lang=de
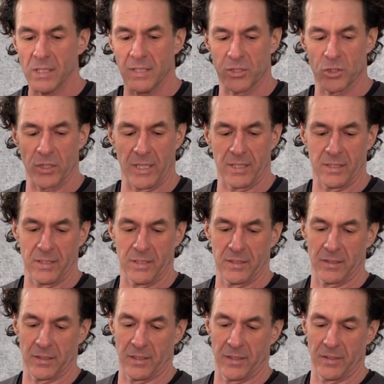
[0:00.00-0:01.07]

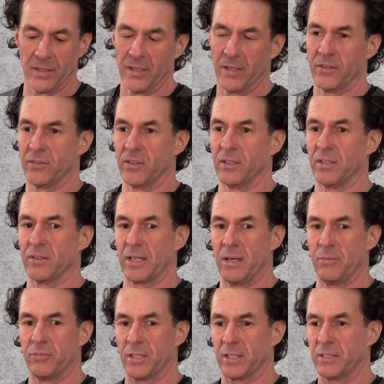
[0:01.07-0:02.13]
Letztendlich äh, sind es
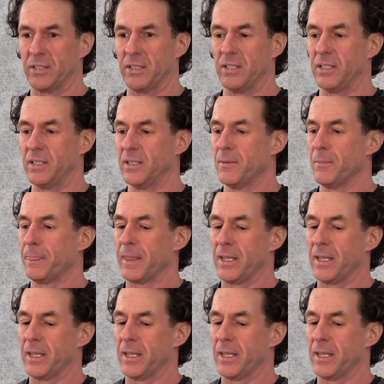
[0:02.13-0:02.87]
einfach die,